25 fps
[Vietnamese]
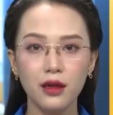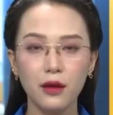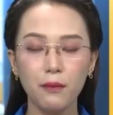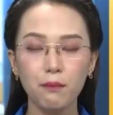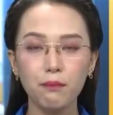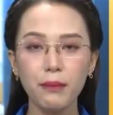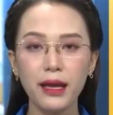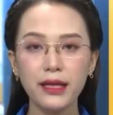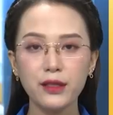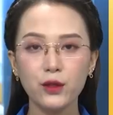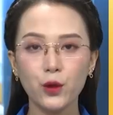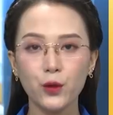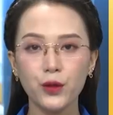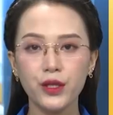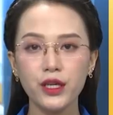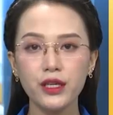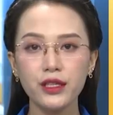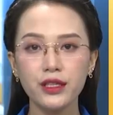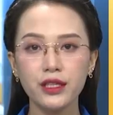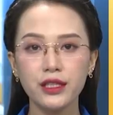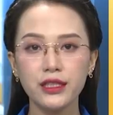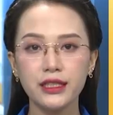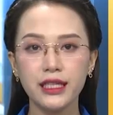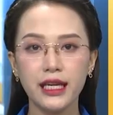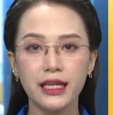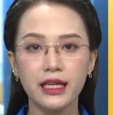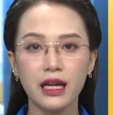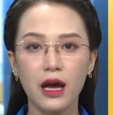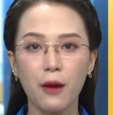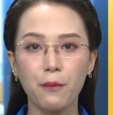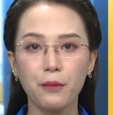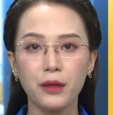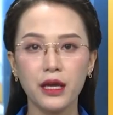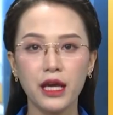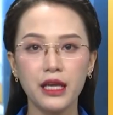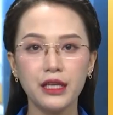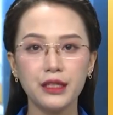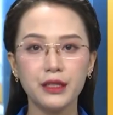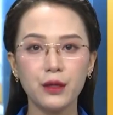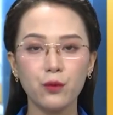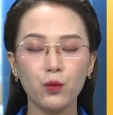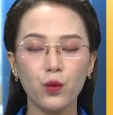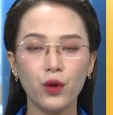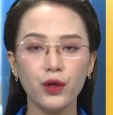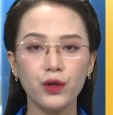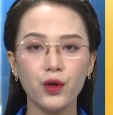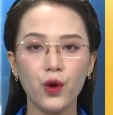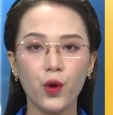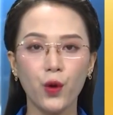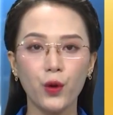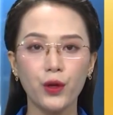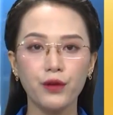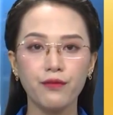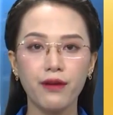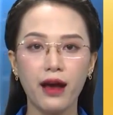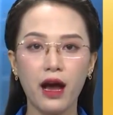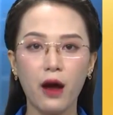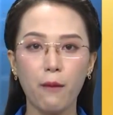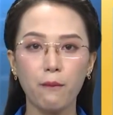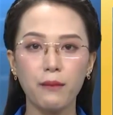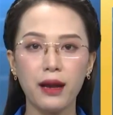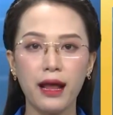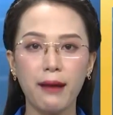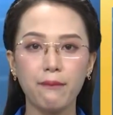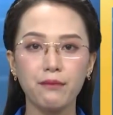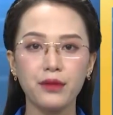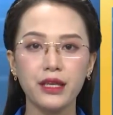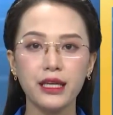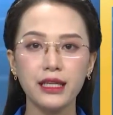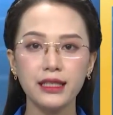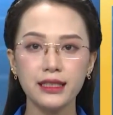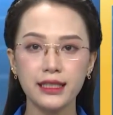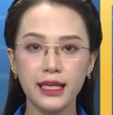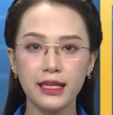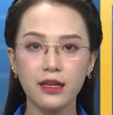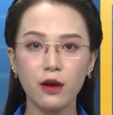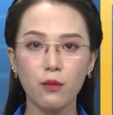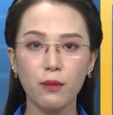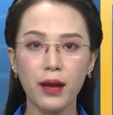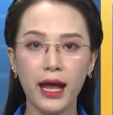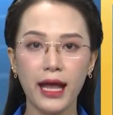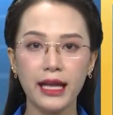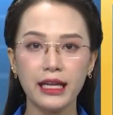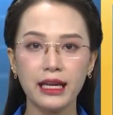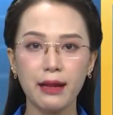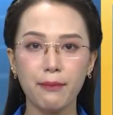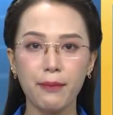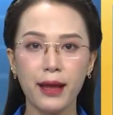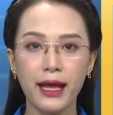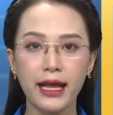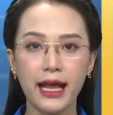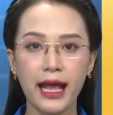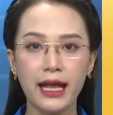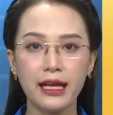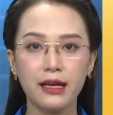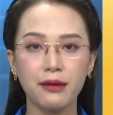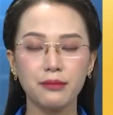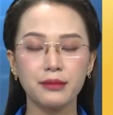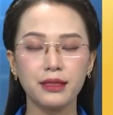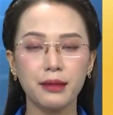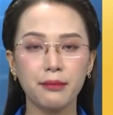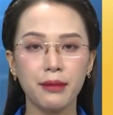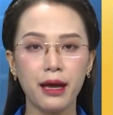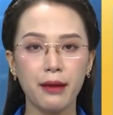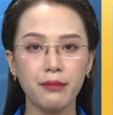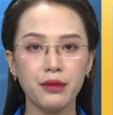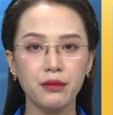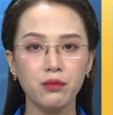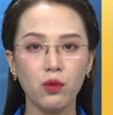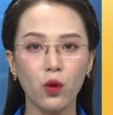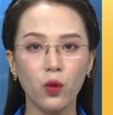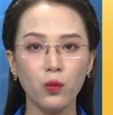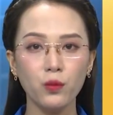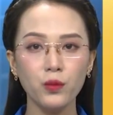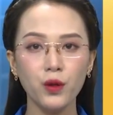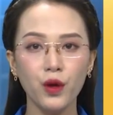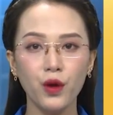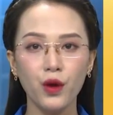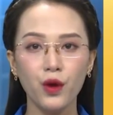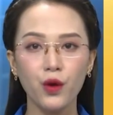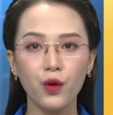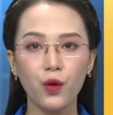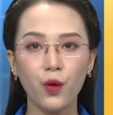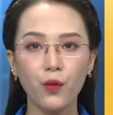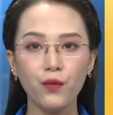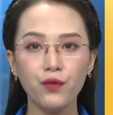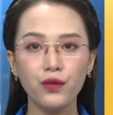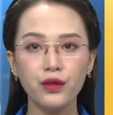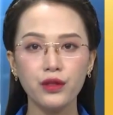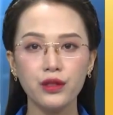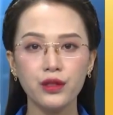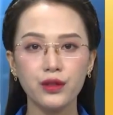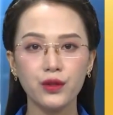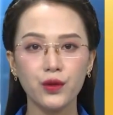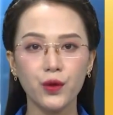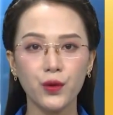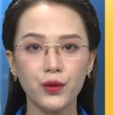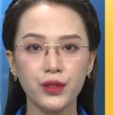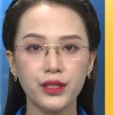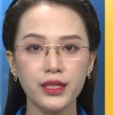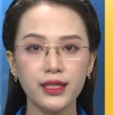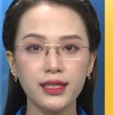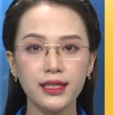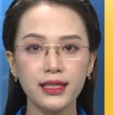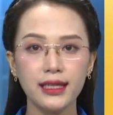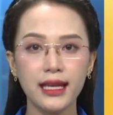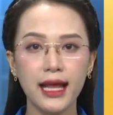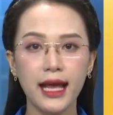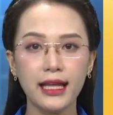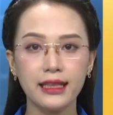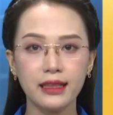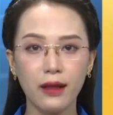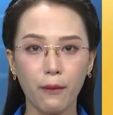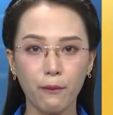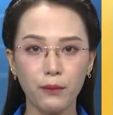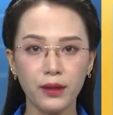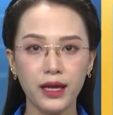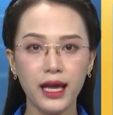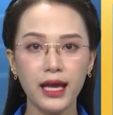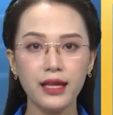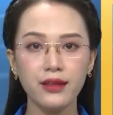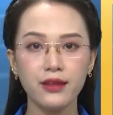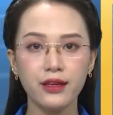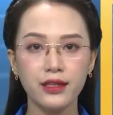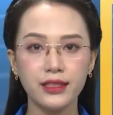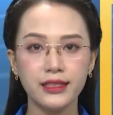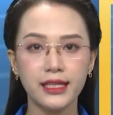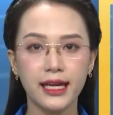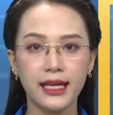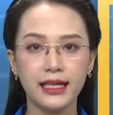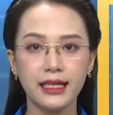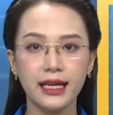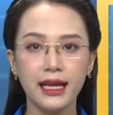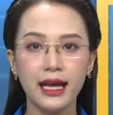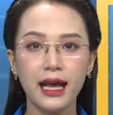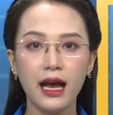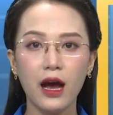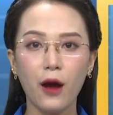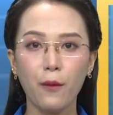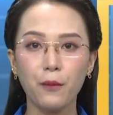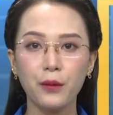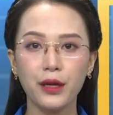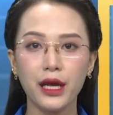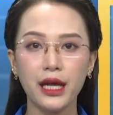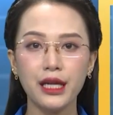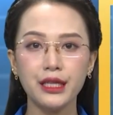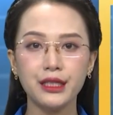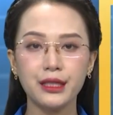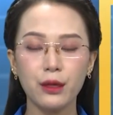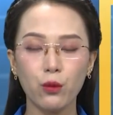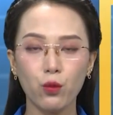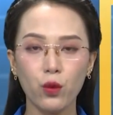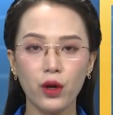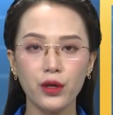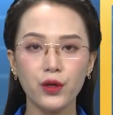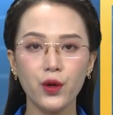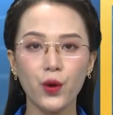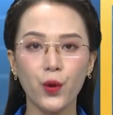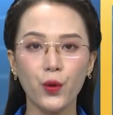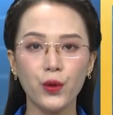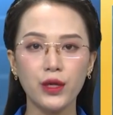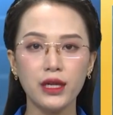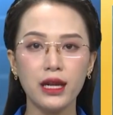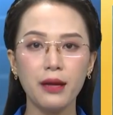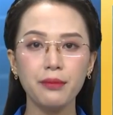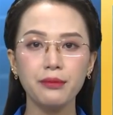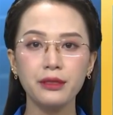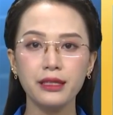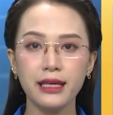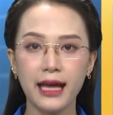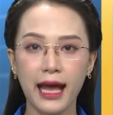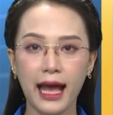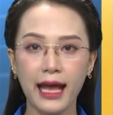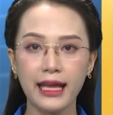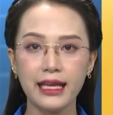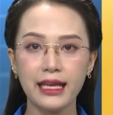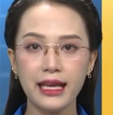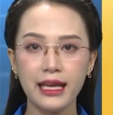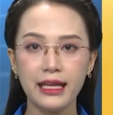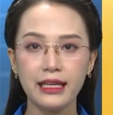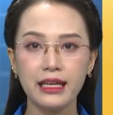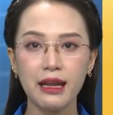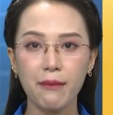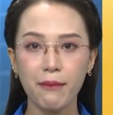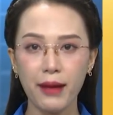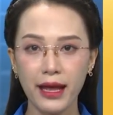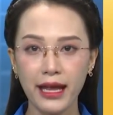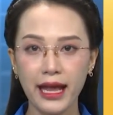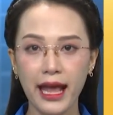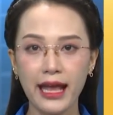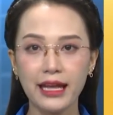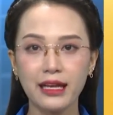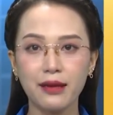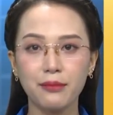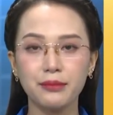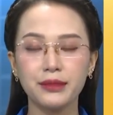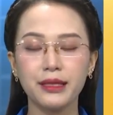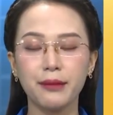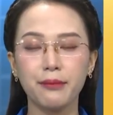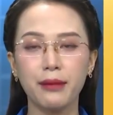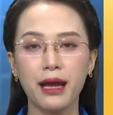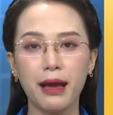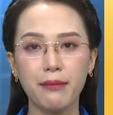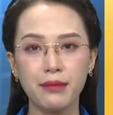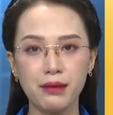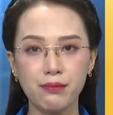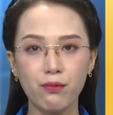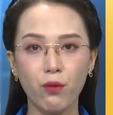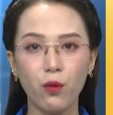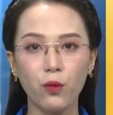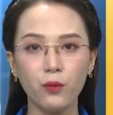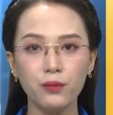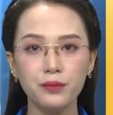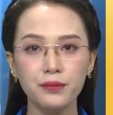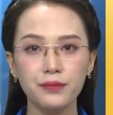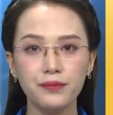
Ban tổ chức chương trình học kỳ trong quân đội và học làm chiến sĩ công an năm 2024 cũng vừa tổ chức lễ tổng kết chương trình học kỳ trong quân đội lớp thứ hai năm 2024.